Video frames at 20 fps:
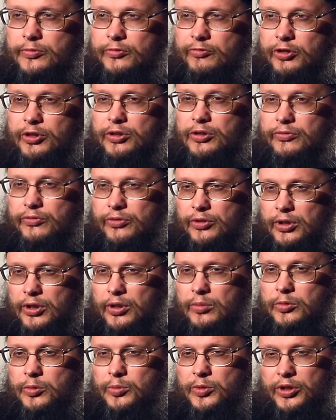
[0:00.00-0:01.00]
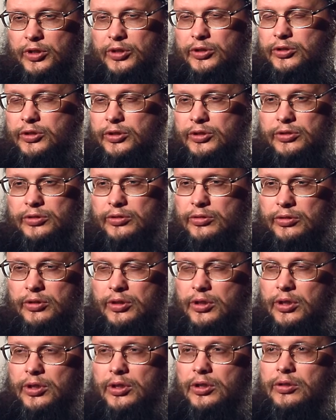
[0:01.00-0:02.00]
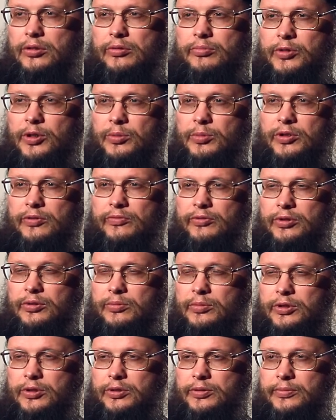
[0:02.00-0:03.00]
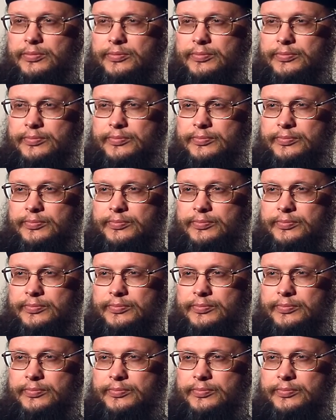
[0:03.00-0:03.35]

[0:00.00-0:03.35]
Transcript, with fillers: Войти в храм и покреститься, никаких проблем в этом нет.